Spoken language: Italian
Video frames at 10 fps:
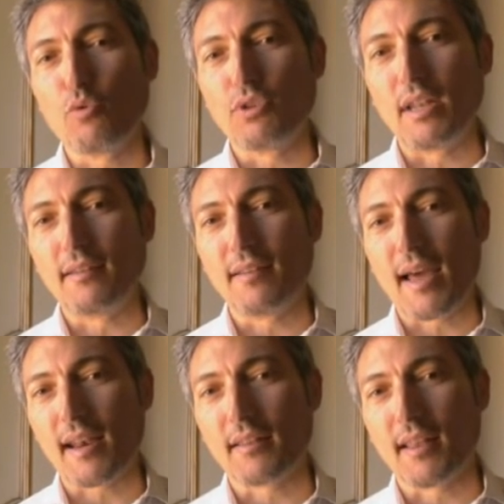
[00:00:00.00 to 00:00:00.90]

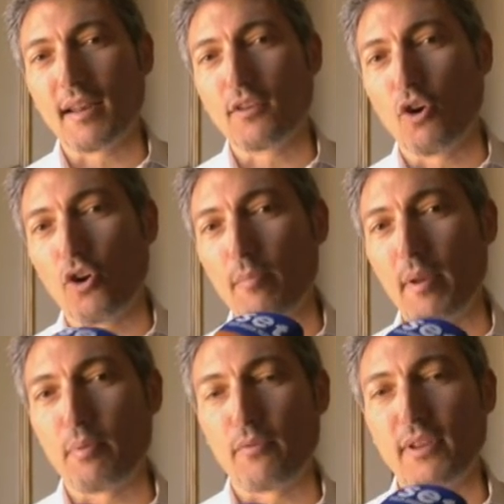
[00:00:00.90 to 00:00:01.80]
utilizzare il territorio
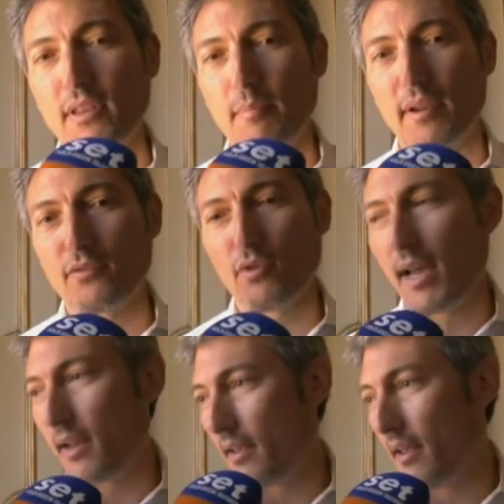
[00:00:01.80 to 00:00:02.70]
per profitti
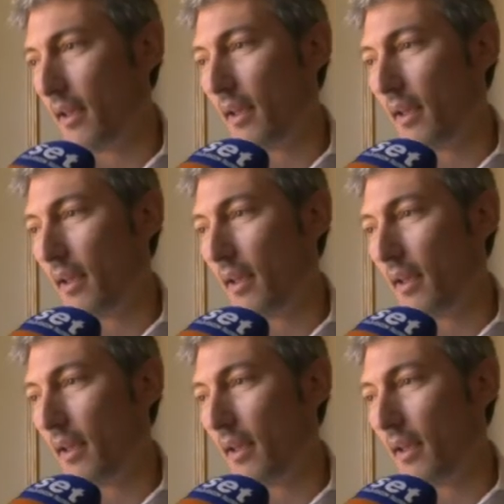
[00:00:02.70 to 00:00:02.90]
personali.